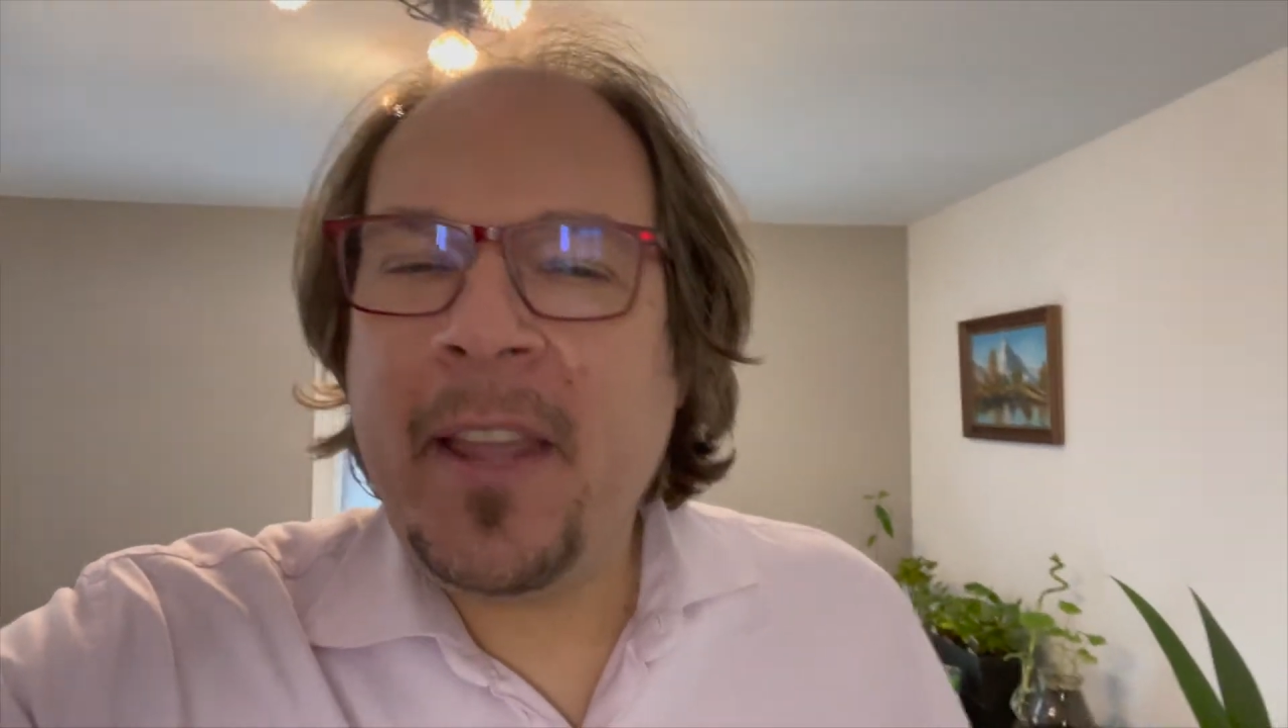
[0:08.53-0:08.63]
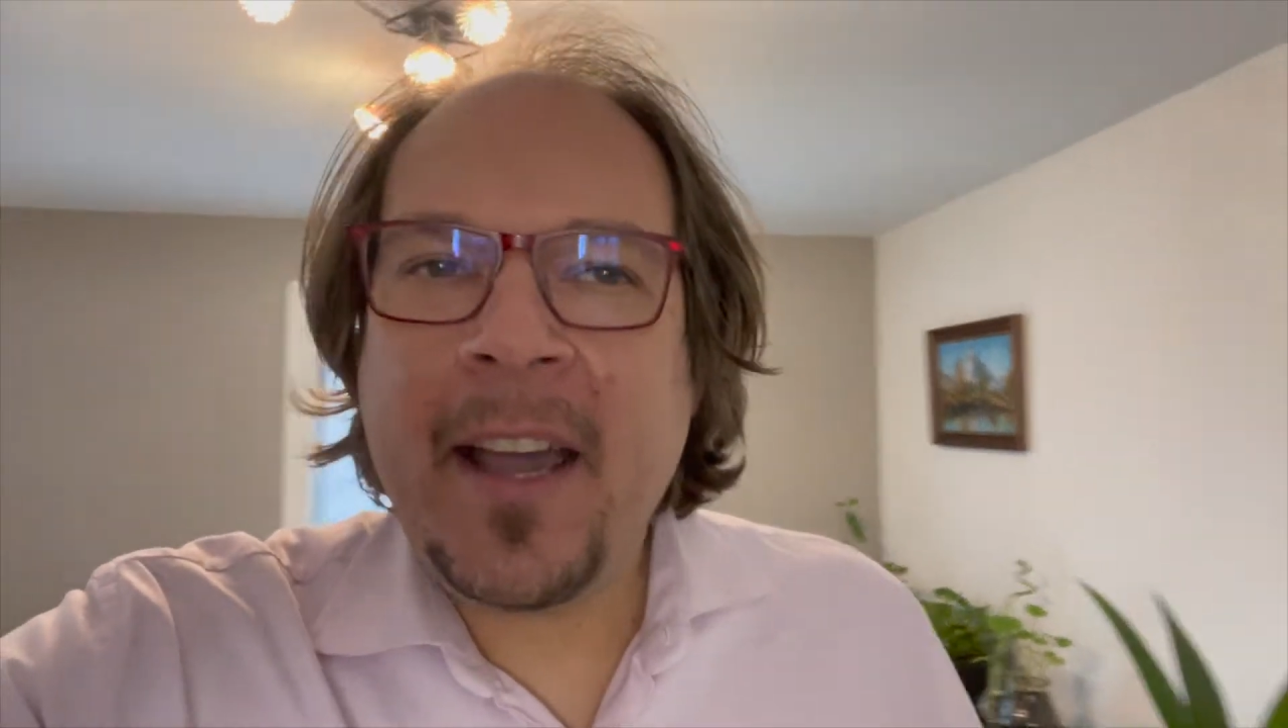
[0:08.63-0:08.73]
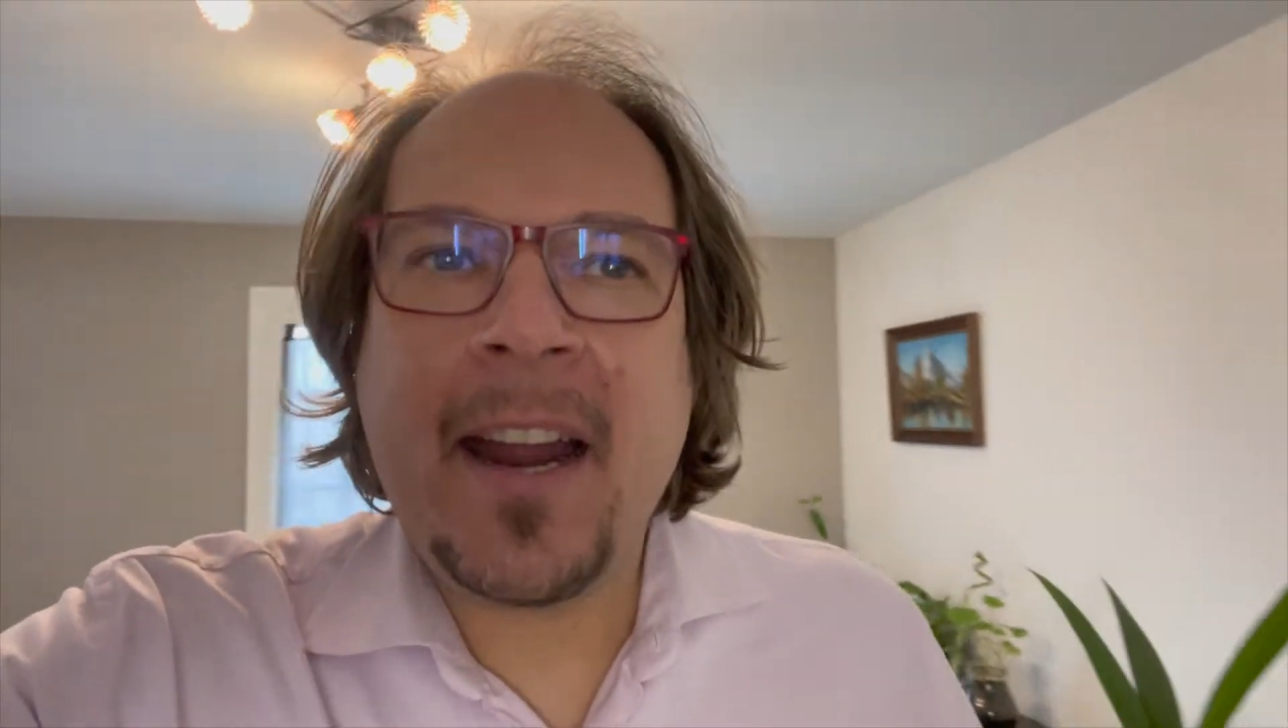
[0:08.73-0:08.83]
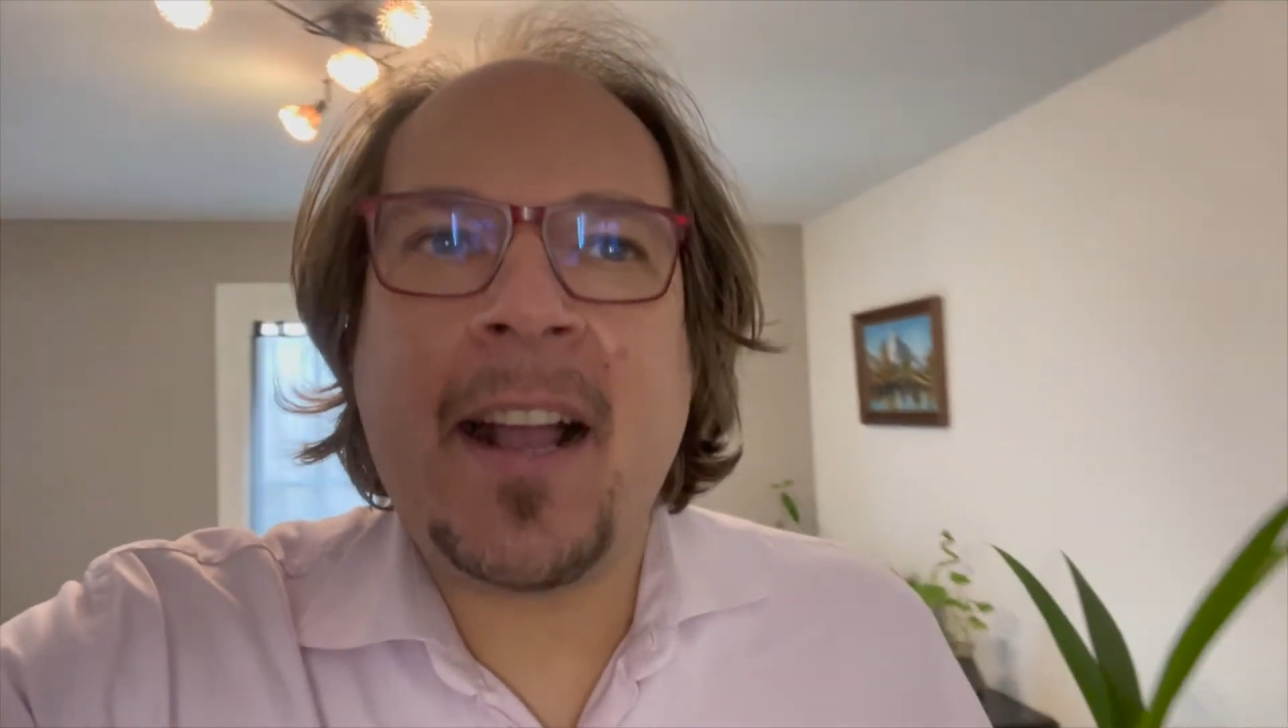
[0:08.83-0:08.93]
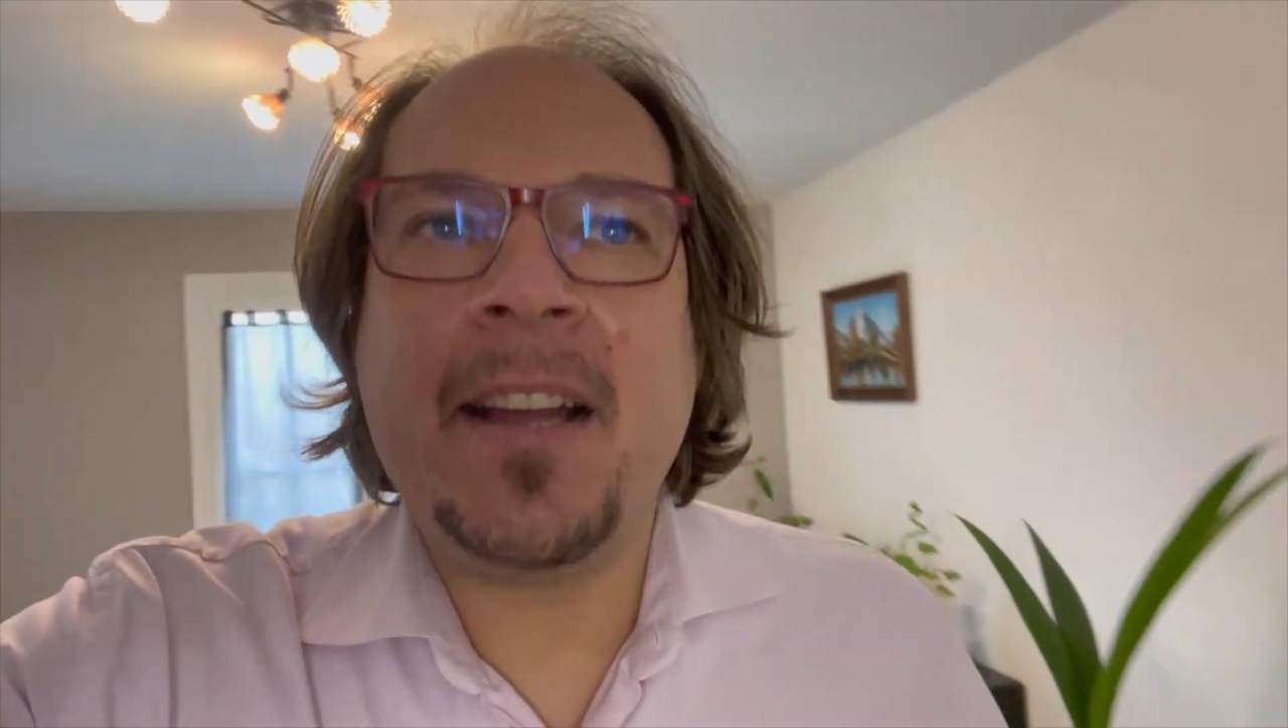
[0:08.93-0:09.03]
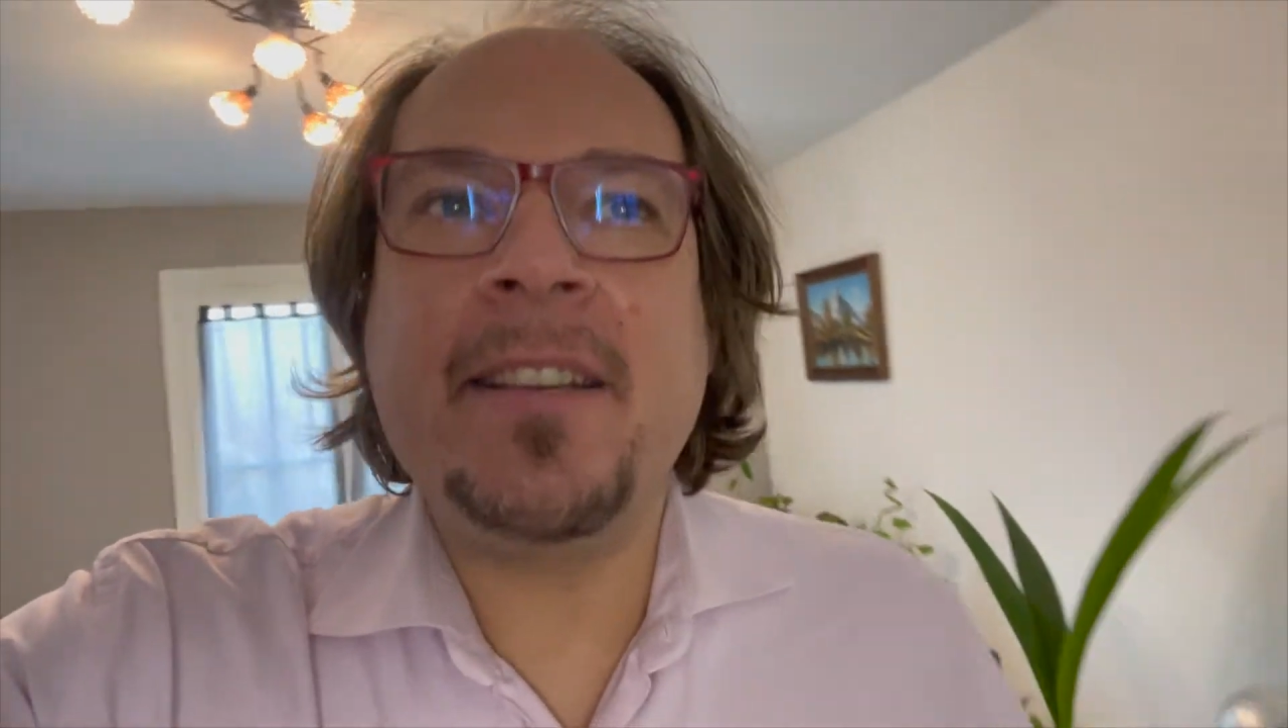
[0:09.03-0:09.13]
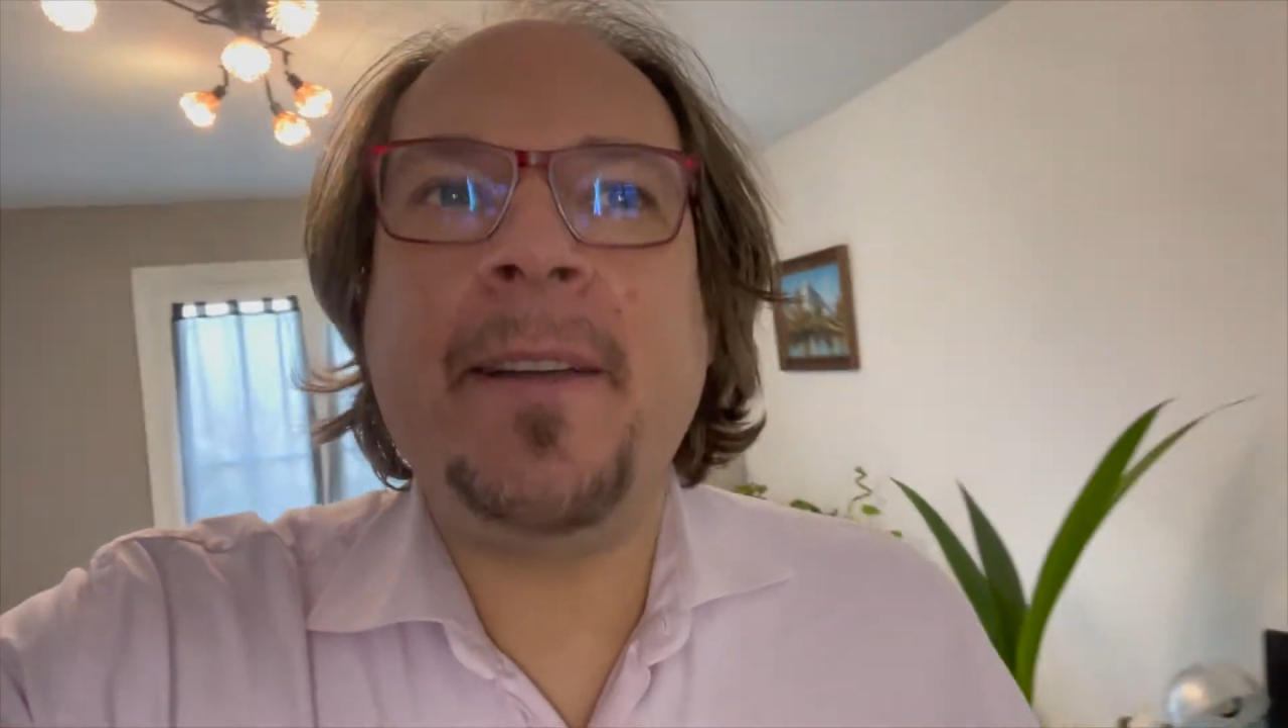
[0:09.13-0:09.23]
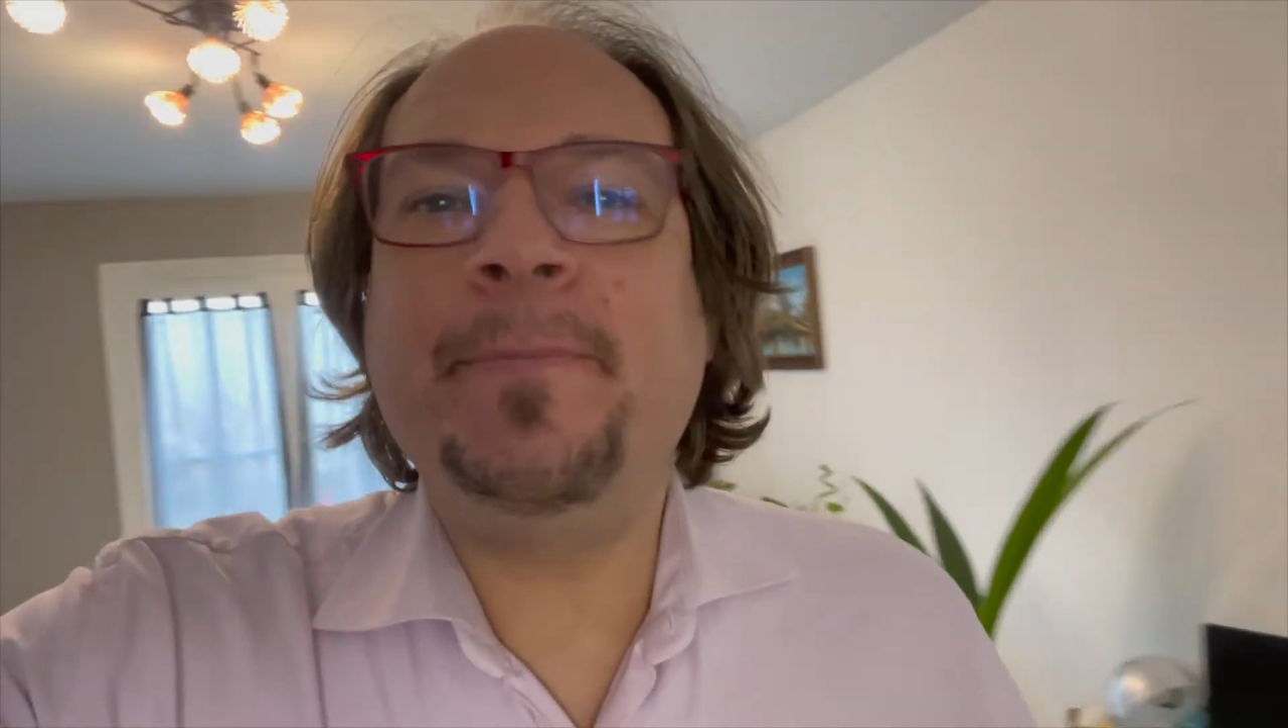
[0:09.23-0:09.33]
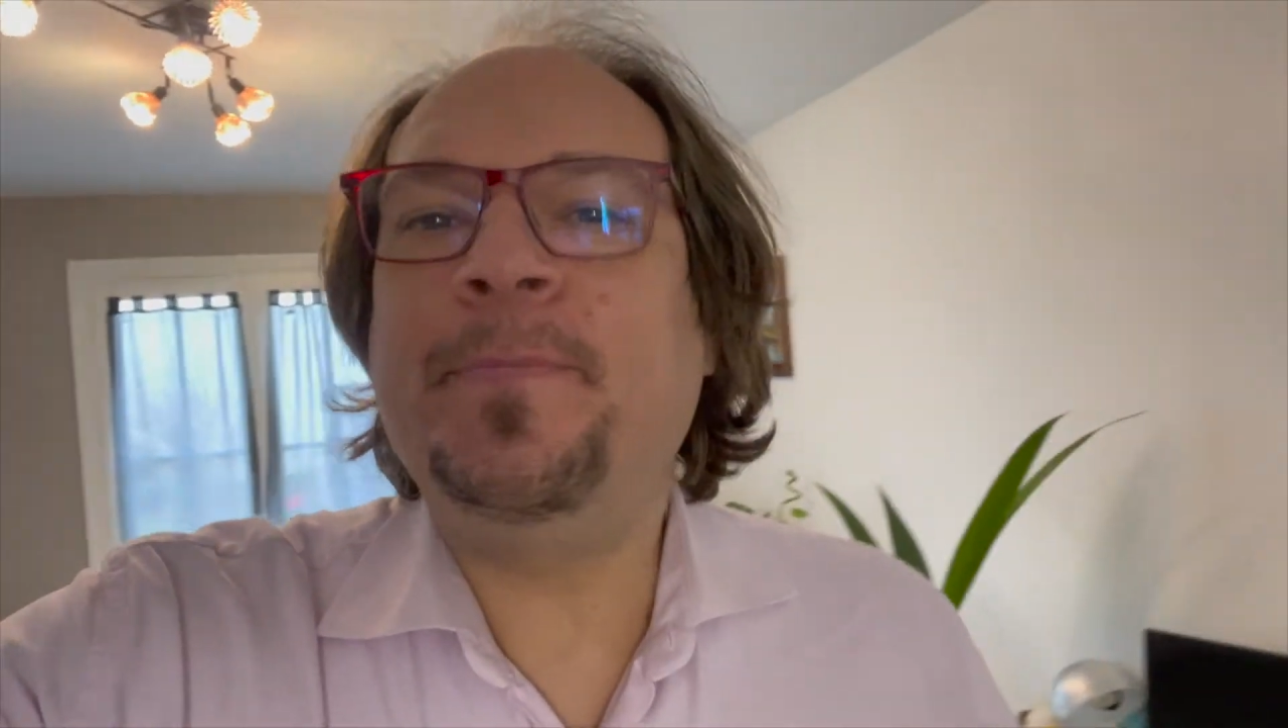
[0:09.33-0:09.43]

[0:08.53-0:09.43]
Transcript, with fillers: llegar a casa